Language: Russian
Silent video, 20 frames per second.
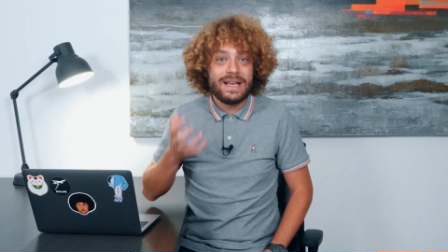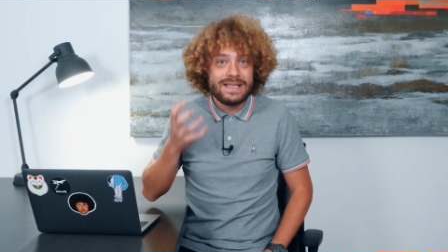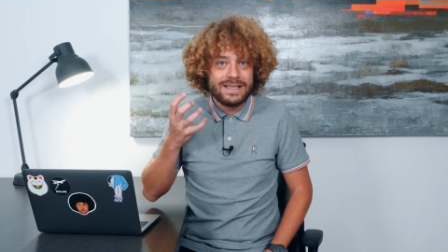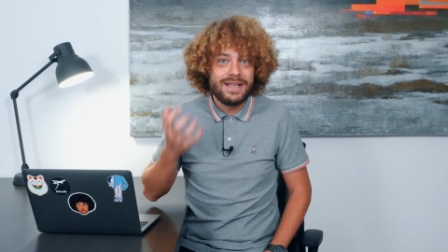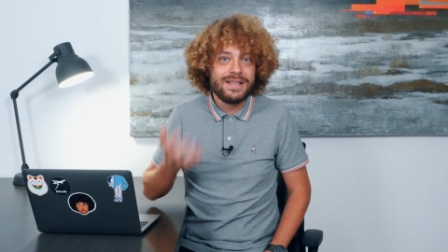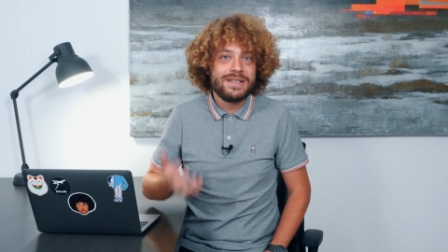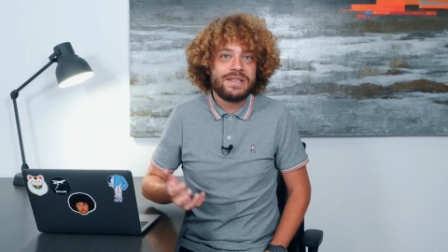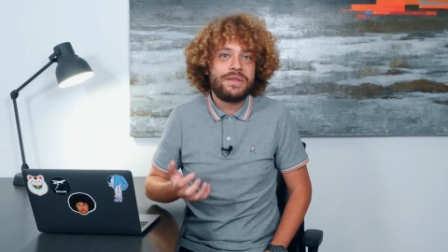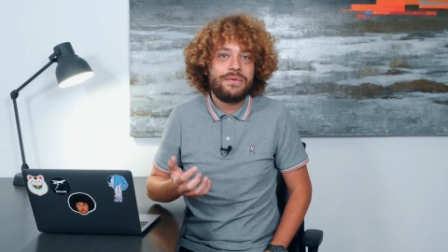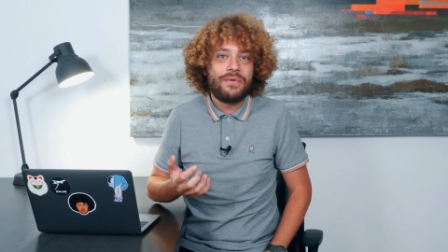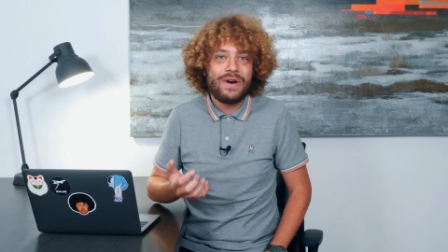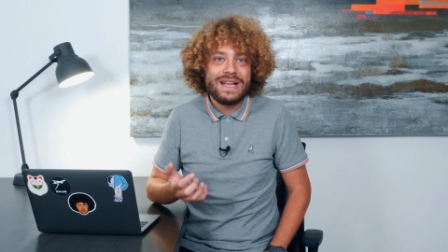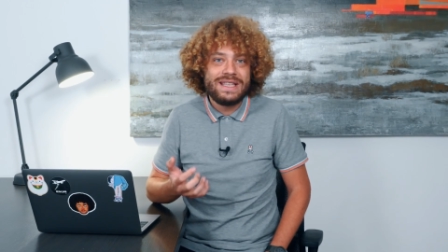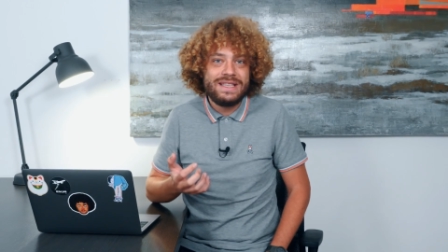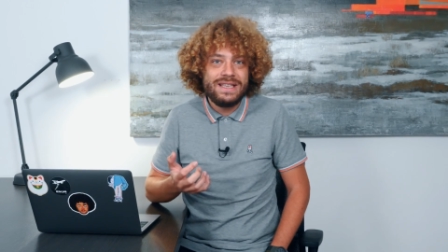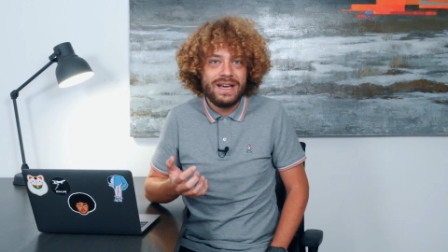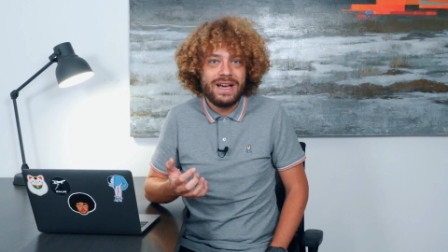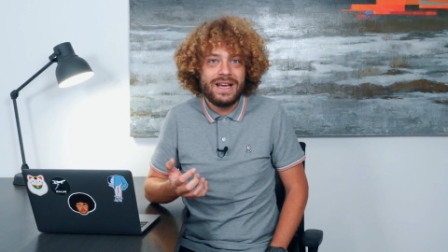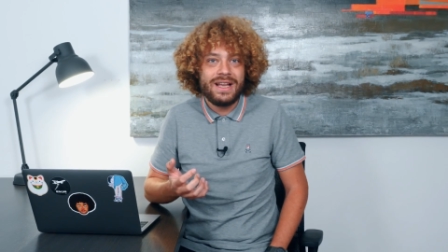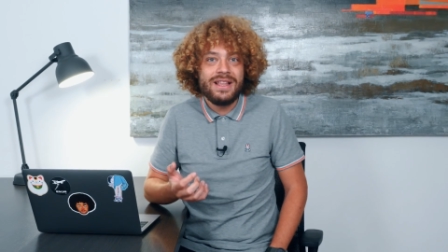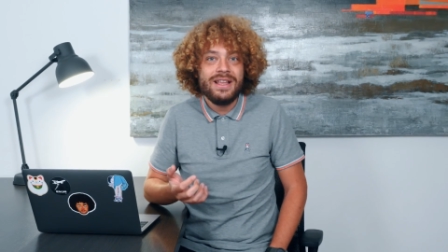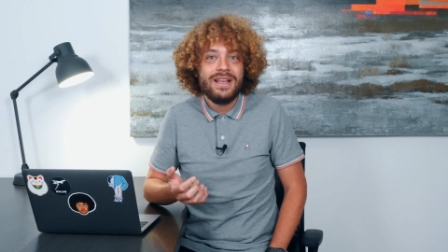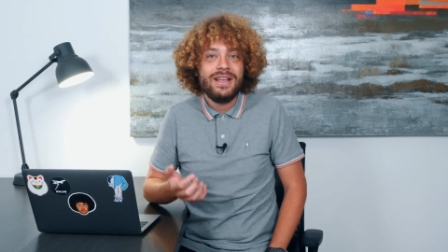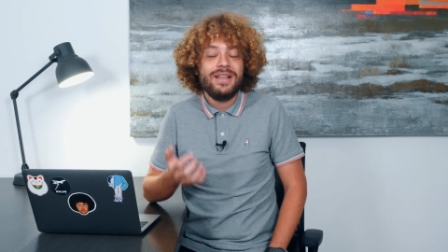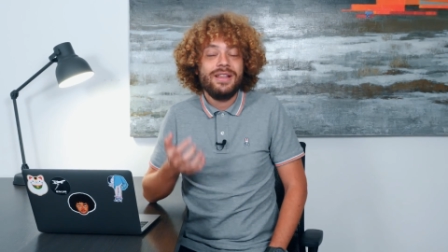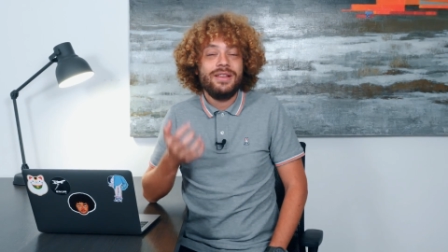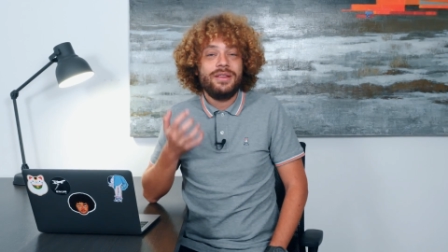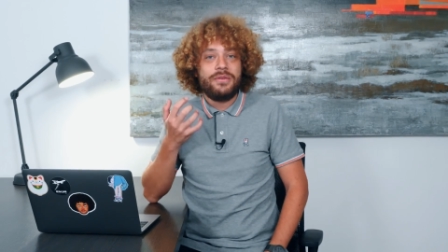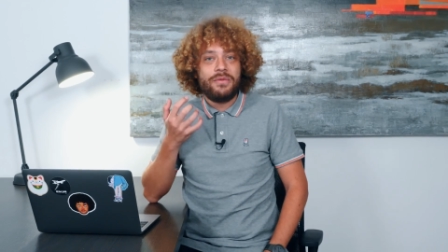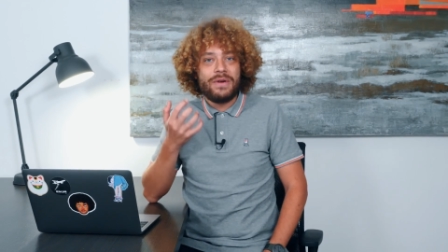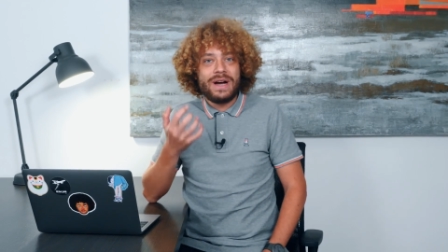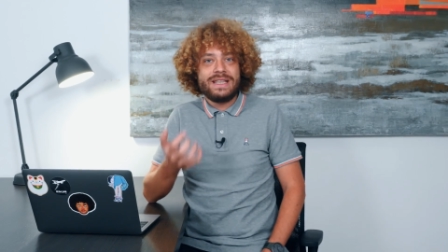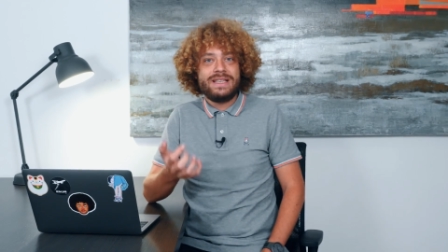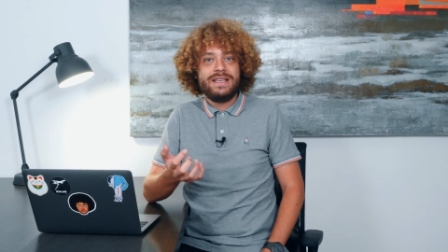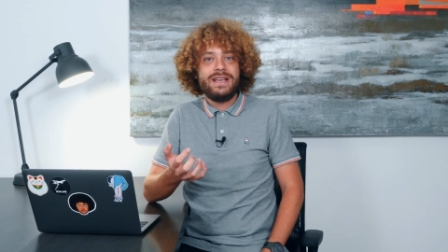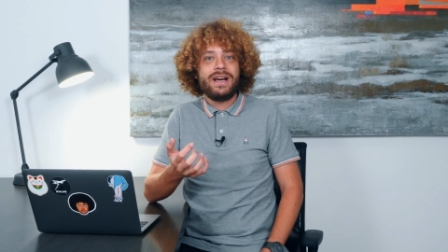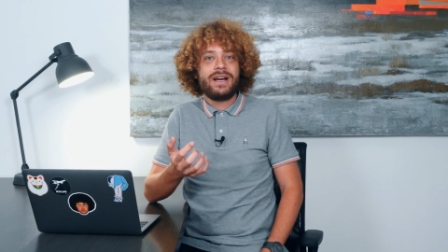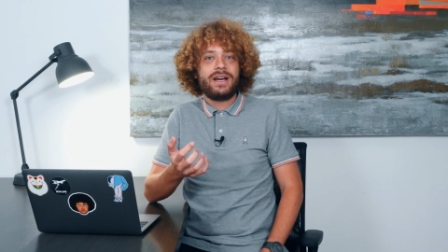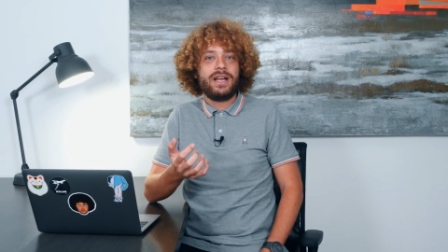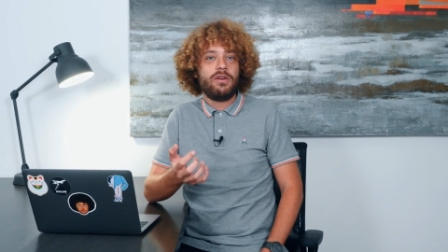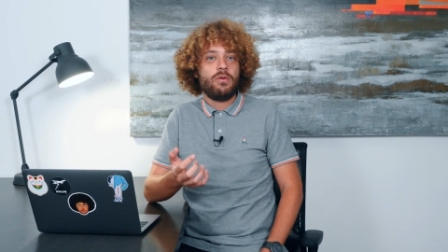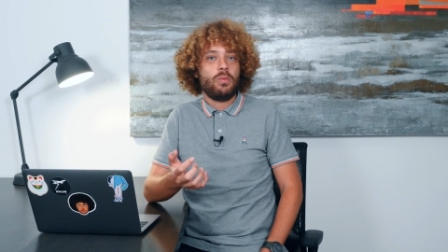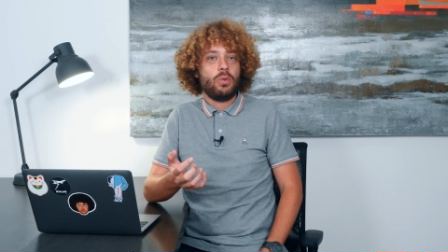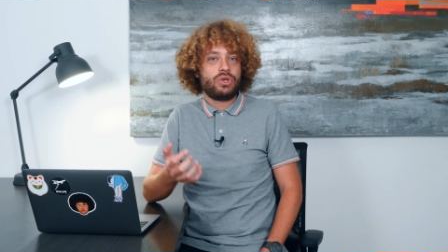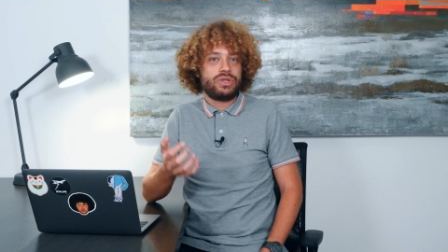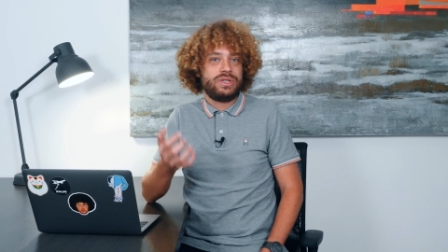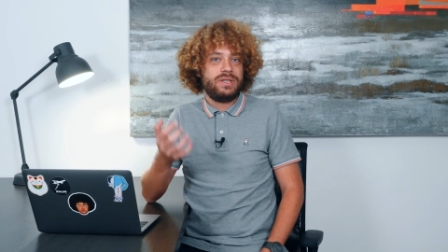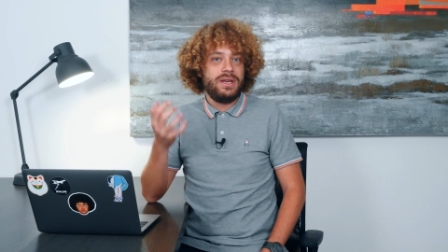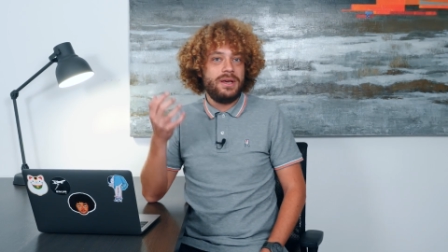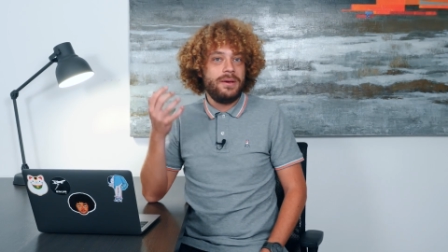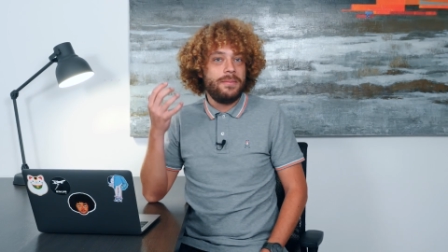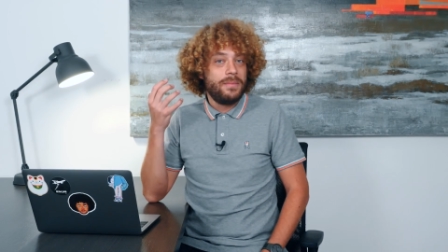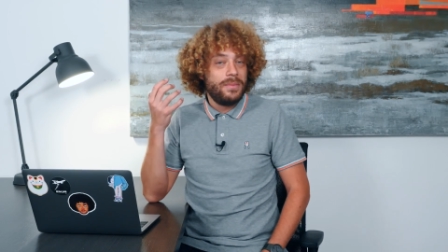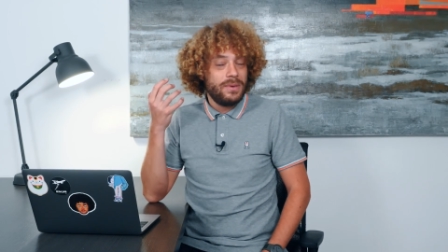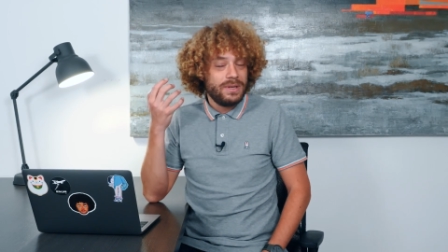осталось два дня, два дня, когда вы можете